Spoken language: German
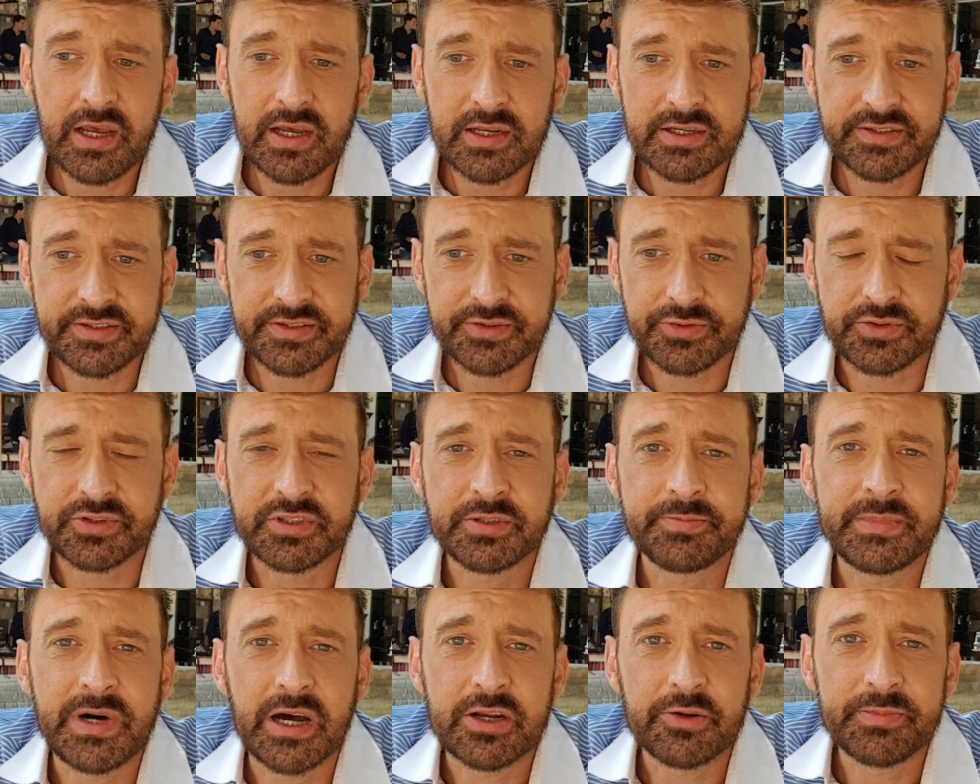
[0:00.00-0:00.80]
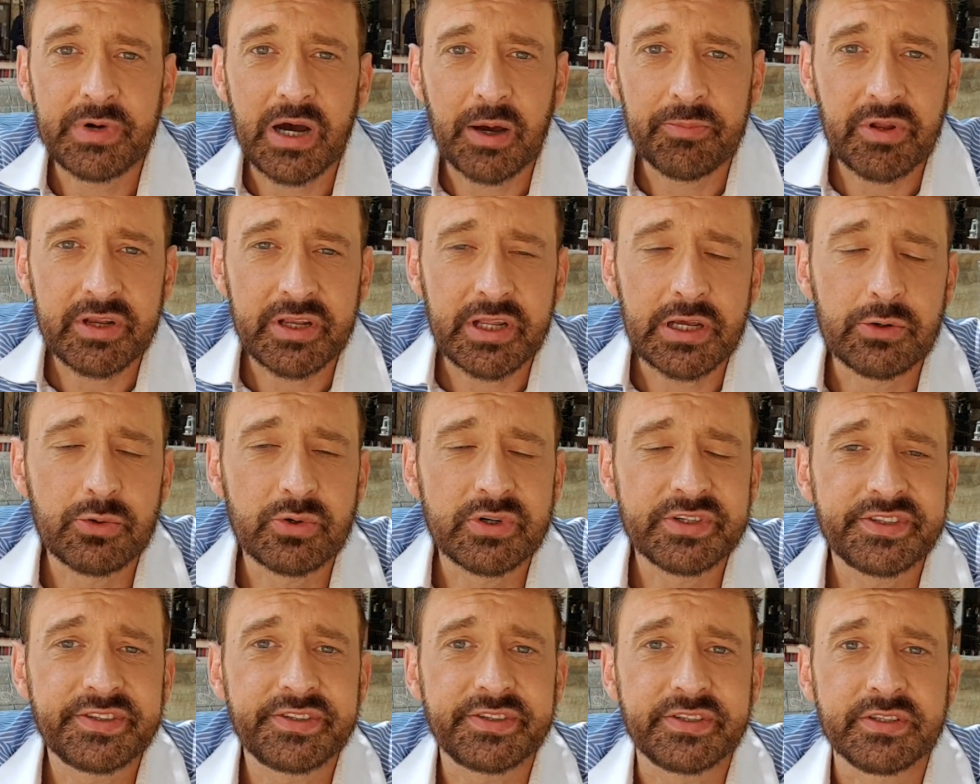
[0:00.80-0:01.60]
Dieses Ultimatum haben die
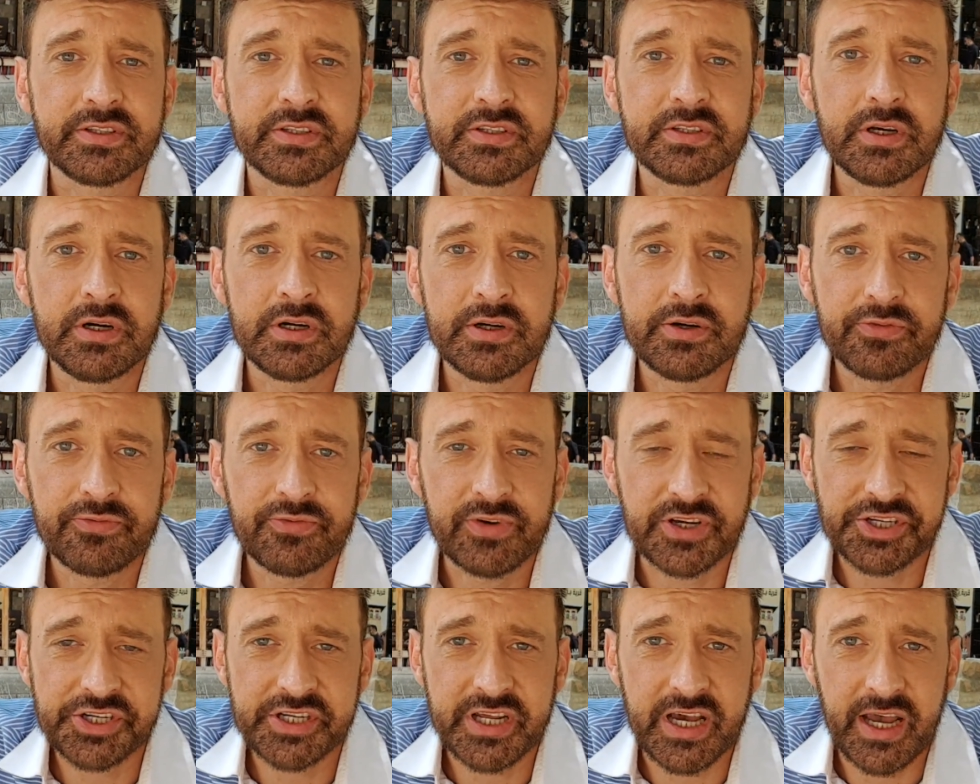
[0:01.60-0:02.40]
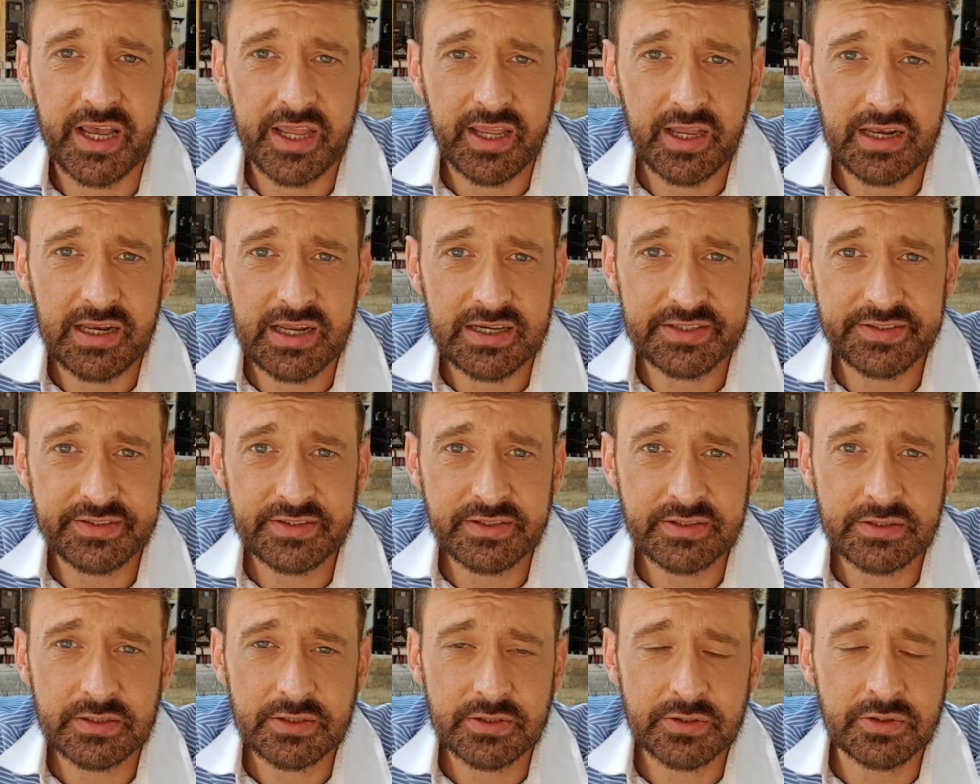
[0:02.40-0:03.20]
Terroristen äh, verstreichen lassen
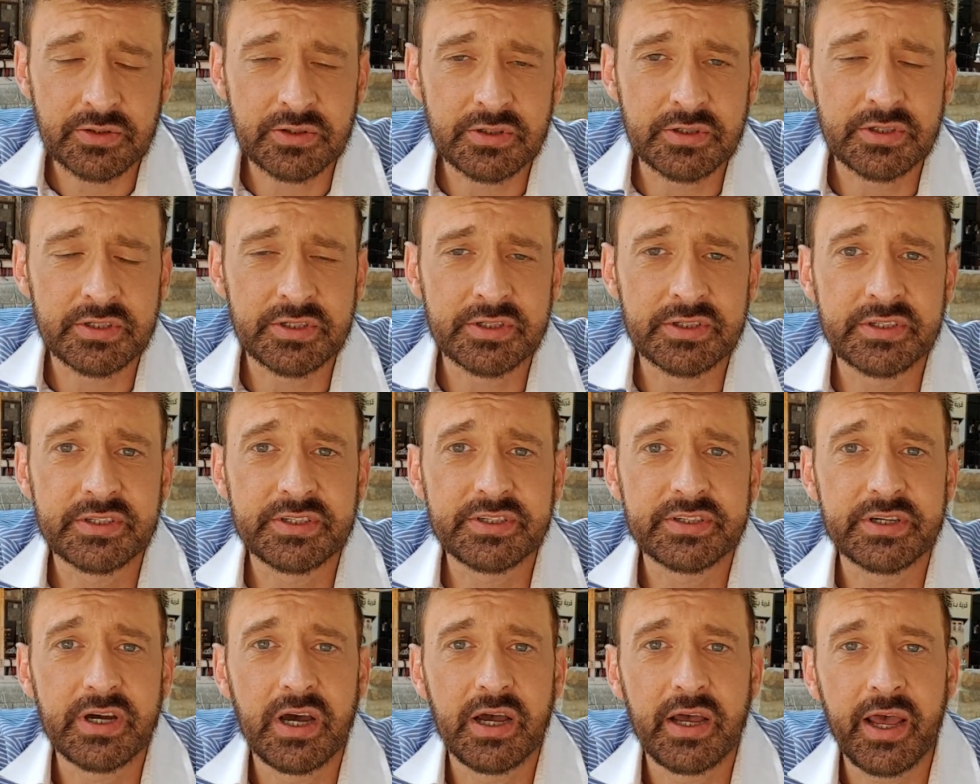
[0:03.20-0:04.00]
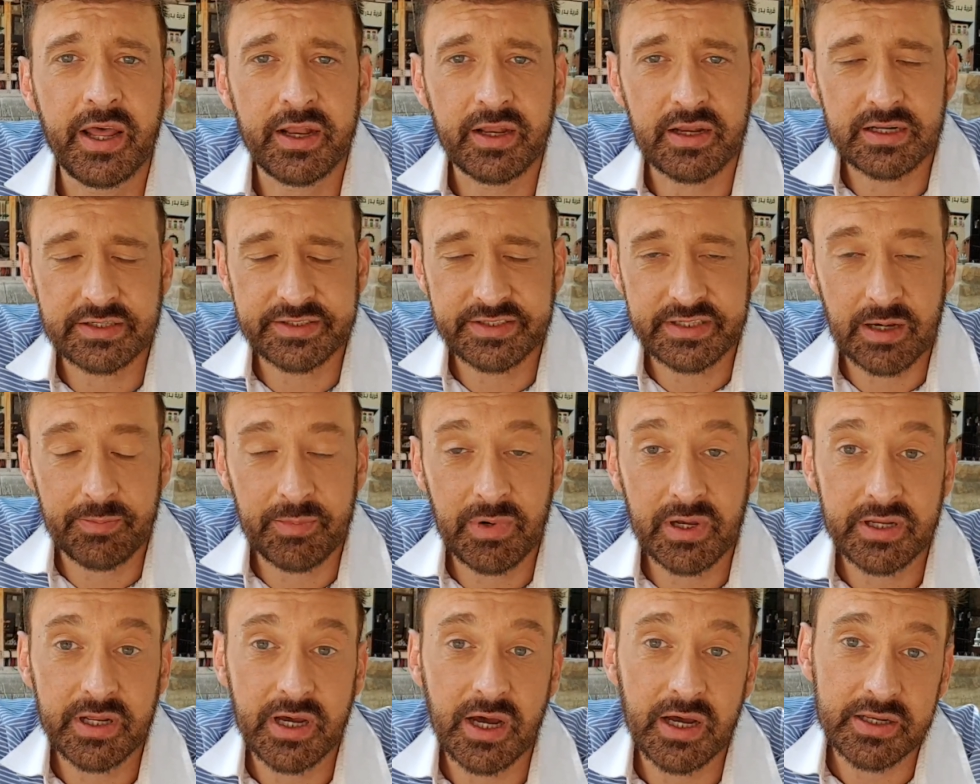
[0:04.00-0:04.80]
und Ende des
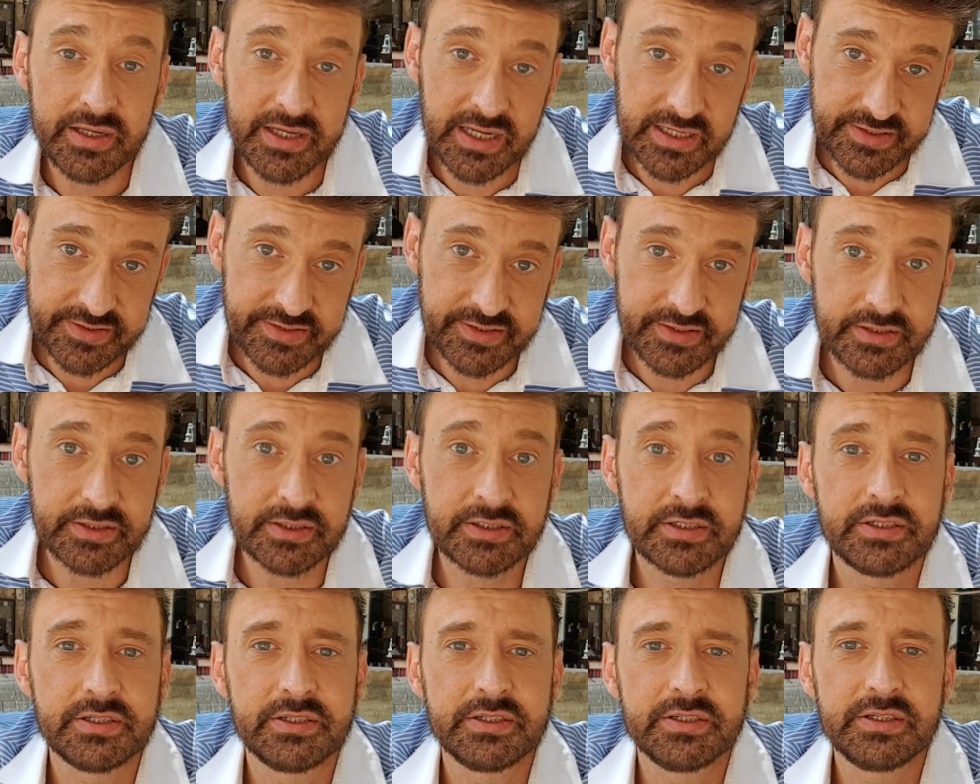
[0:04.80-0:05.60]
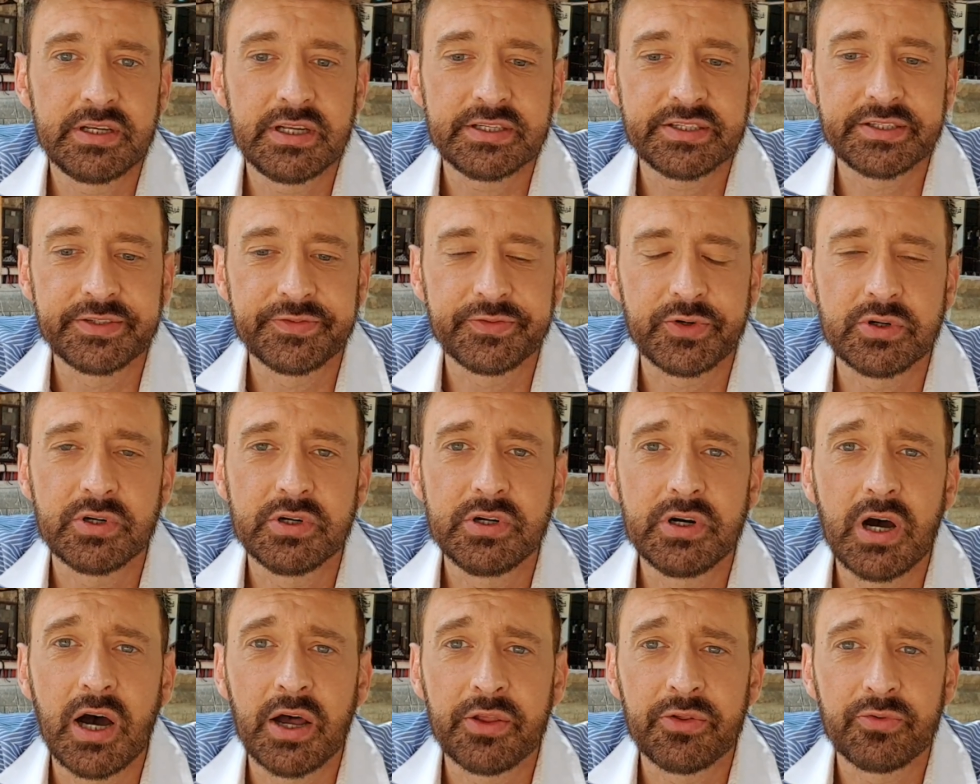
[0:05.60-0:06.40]
Ramadan, jetzt äh, letzte
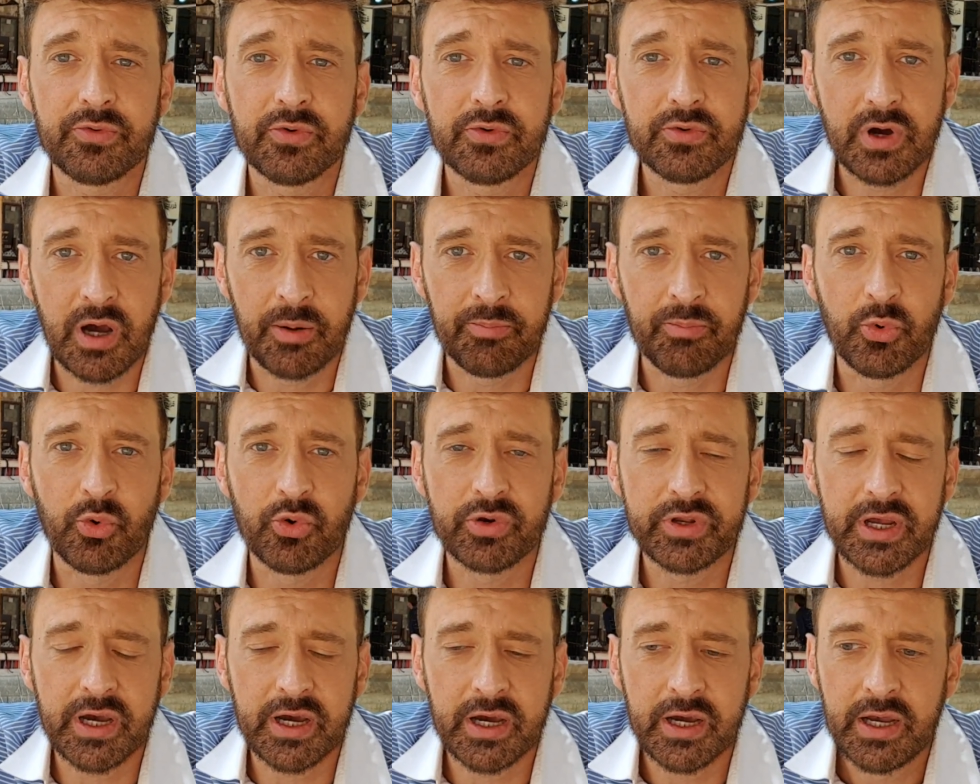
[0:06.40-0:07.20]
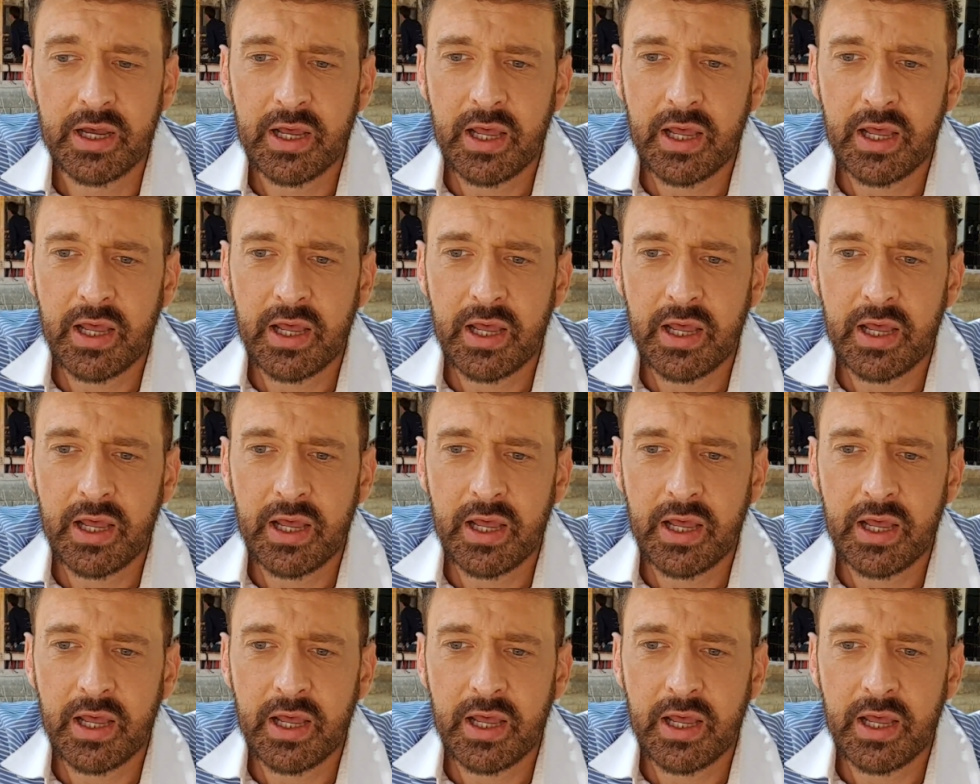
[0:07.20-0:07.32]
Woche, also am Montag,